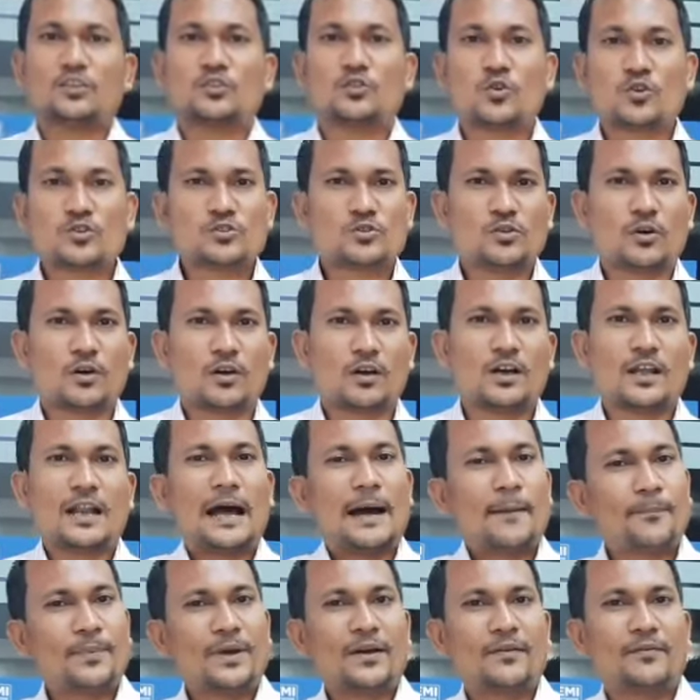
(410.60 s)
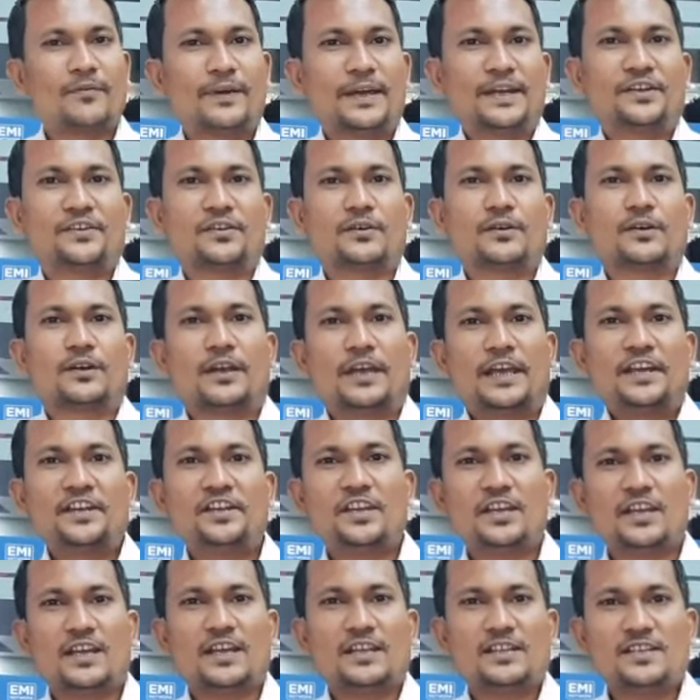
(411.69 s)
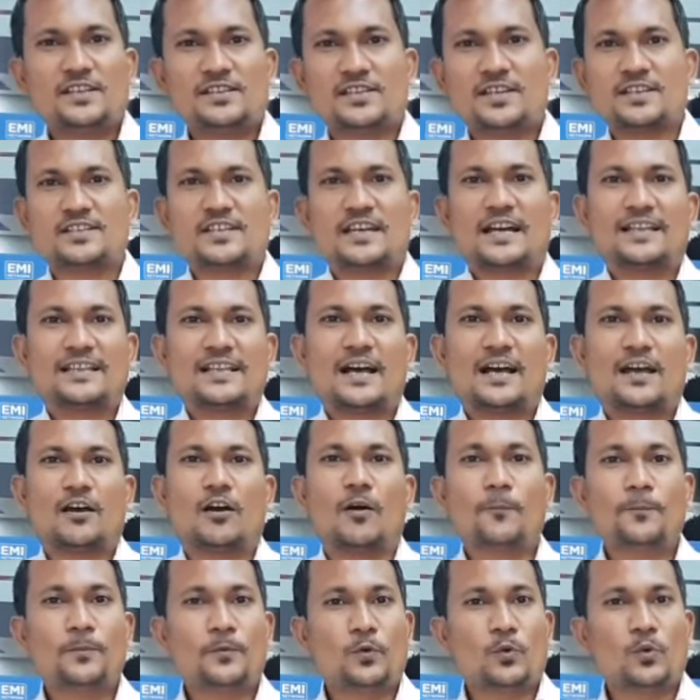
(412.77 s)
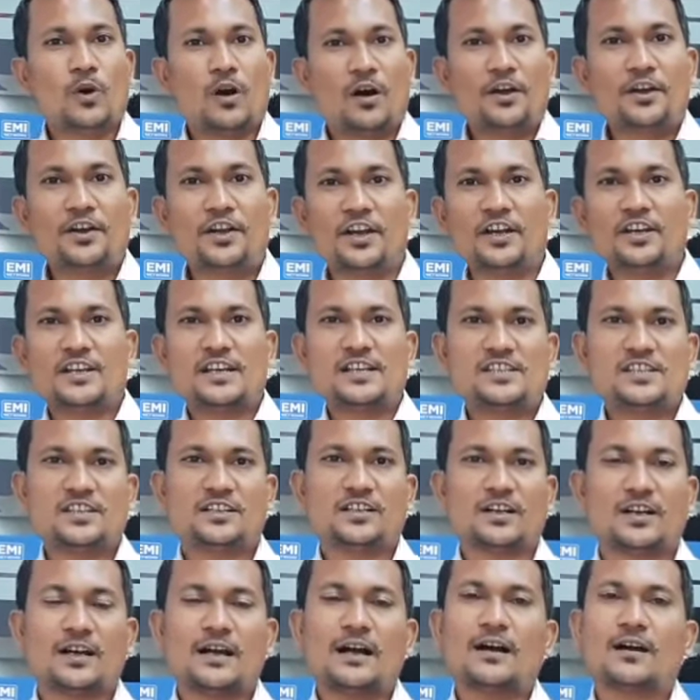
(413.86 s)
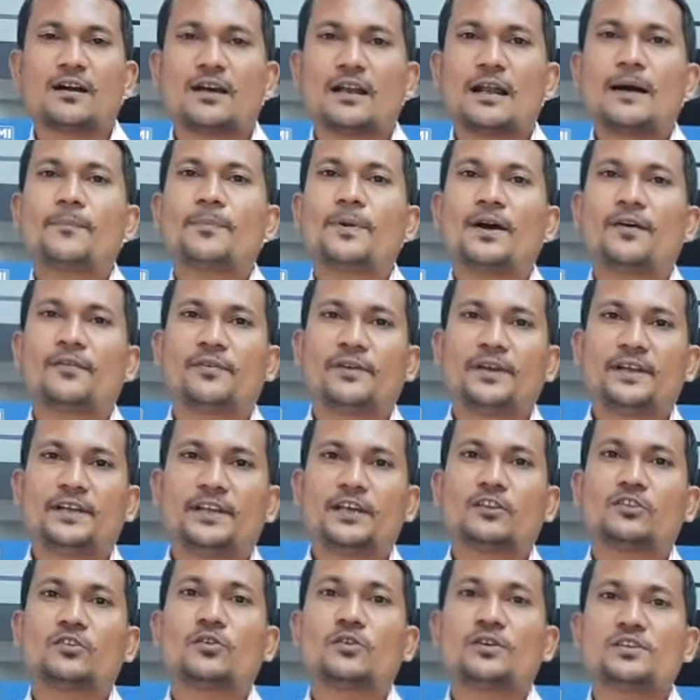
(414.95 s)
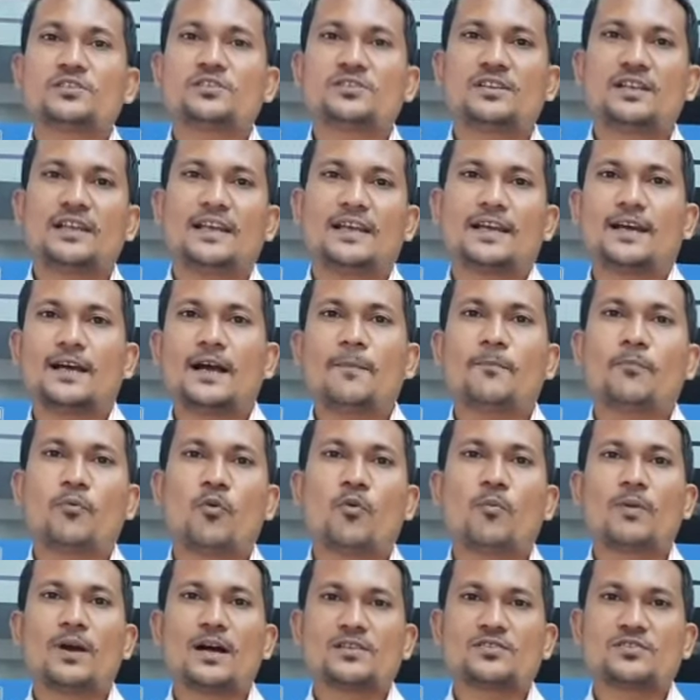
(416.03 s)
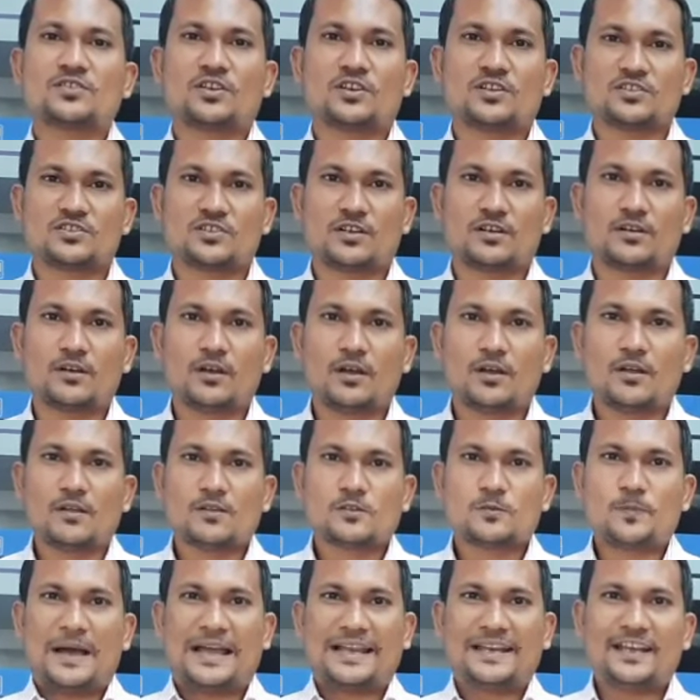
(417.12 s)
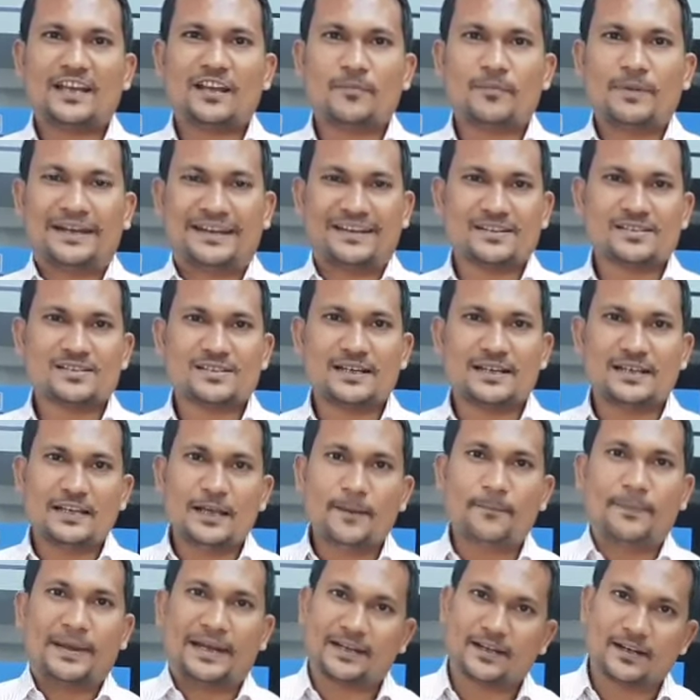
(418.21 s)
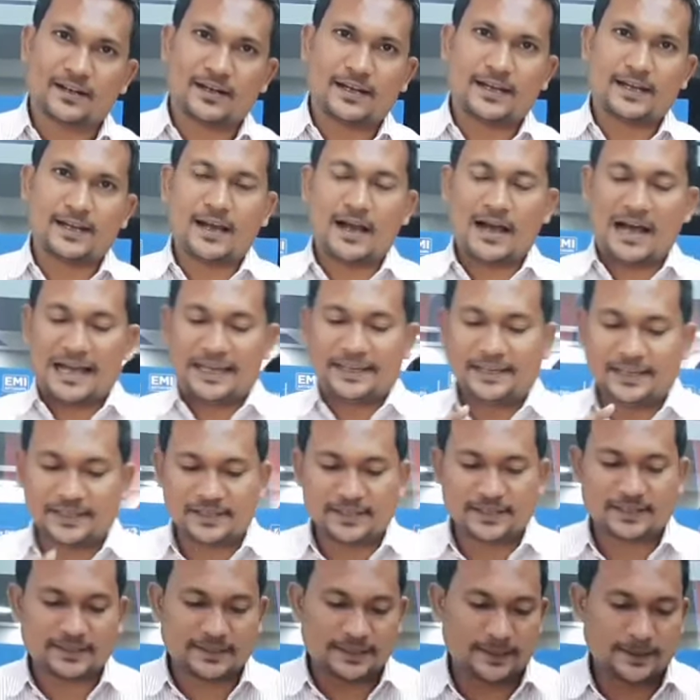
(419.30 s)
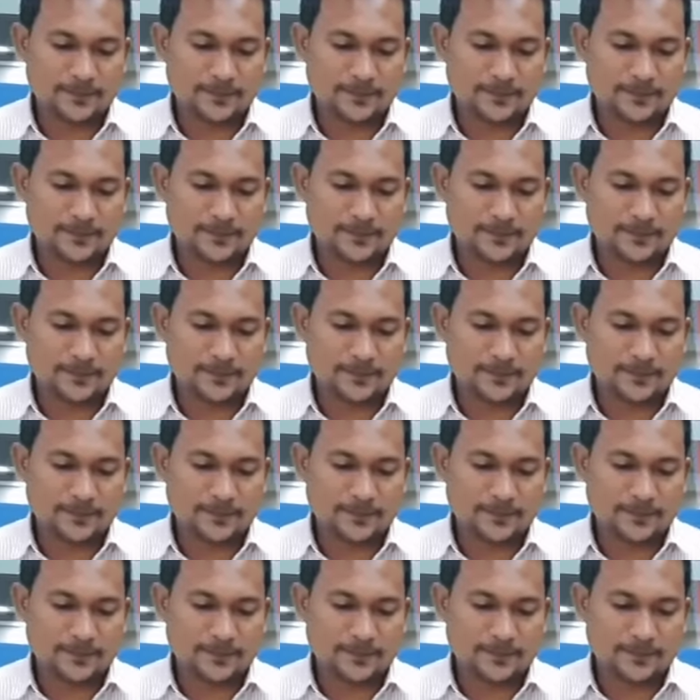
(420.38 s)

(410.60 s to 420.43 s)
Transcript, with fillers: दोस्तों अगर आपका वेट 80 के से ज़्यादा है अप टू 100 के तक का अगर आपका वेट है तो किस तरीके का फोम का स्ट्रक्चर स्पाइन केयर मेट्रस के लिए बेटर रहेगा आइए देखते